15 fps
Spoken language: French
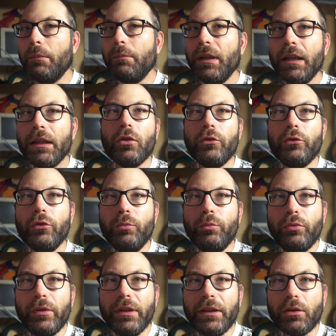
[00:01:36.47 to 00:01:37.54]
mais
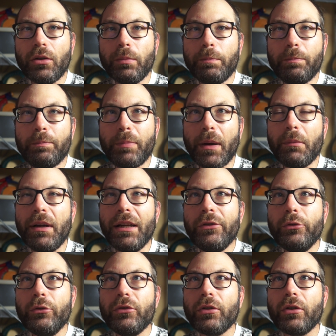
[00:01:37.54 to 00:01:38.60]
depuis pas
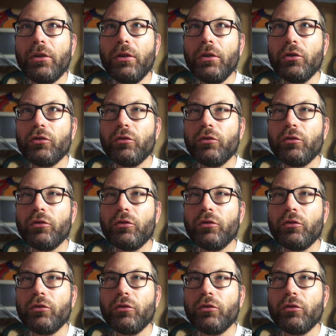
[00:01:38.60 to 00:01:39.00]
mal de temps.